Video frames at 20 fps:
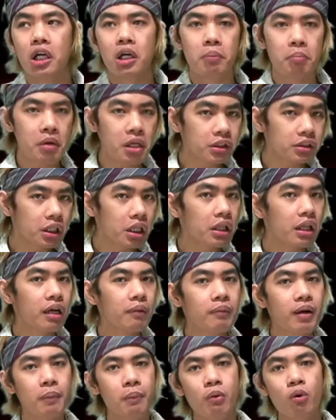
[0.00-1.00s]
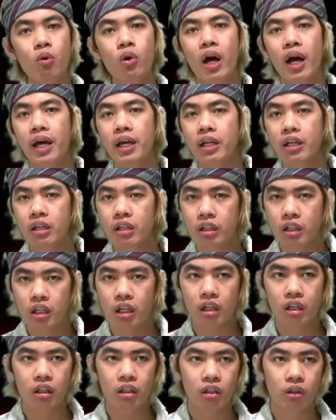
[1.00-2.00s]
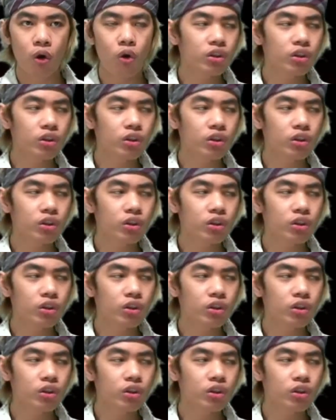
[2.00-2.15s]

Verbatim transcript: minsan lang mabuhay, o